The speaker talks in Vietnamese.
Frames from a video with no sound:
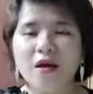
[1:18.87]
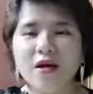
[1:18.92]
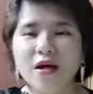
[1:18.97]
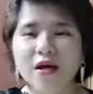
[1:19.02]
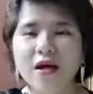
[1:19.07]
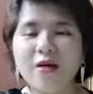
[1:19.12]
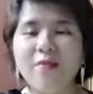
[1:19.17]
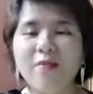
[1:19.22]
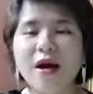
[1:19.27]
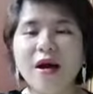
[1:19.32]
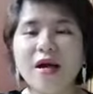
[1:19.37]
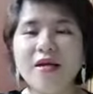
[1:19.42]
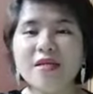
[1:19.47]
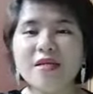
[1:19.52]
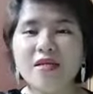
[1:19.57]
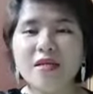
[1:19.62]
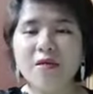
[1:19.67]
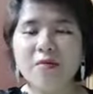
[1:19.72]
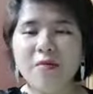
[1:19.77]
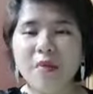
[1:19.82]
Khi mà các
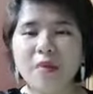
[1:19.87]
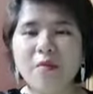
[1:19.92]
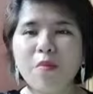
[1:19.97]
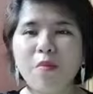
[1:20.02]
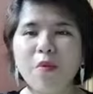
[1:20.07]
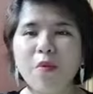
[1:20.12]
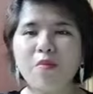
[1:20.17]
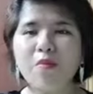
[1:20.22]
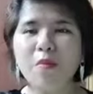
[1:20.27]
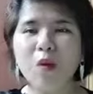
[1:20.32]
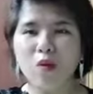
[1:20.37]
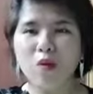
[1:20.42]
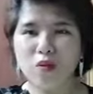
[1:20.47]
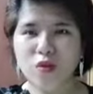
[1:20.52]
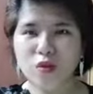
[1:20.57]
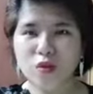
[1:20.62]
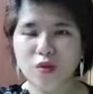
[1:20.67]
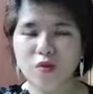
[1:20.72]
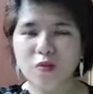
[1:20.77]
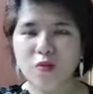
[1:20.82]
chị mong muốn bổ
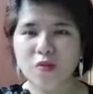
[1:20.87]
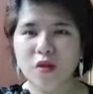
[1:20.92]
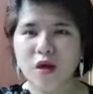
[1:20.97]
sung